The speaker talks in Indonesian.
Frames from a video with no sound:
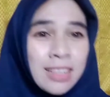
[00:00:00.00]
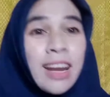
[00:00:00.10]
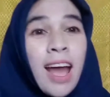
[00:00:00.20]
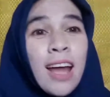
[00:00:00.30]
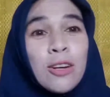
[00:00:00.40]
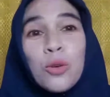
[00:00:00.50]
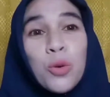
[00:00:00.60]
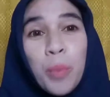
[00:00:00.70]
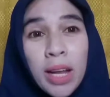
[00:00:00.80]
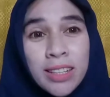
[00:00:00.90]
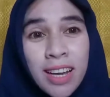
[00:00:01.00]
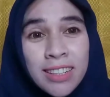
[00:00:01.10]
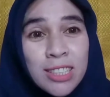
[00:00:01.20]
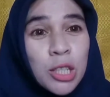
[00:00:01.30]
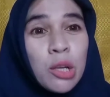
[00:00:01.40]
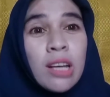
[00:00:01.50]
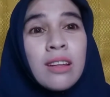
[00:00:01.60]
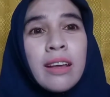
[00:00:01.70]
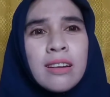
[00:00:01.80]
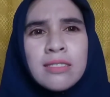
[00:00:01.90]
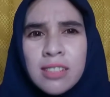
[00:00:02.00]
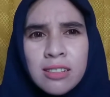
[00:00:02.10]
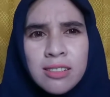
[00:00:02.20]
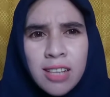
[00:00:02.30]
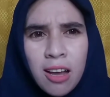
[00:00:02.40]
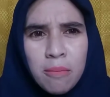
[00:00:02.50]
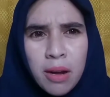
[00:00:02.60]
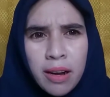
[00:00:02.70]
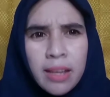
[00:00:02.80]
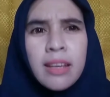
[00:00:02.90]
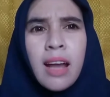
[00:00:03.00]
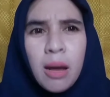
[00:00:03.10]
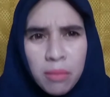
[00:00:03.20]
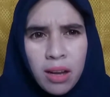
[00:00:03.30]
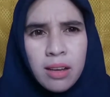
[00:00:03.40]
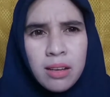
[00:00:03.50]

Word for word: Dan rupanya disitulah terakhir jejak mereka, Mak.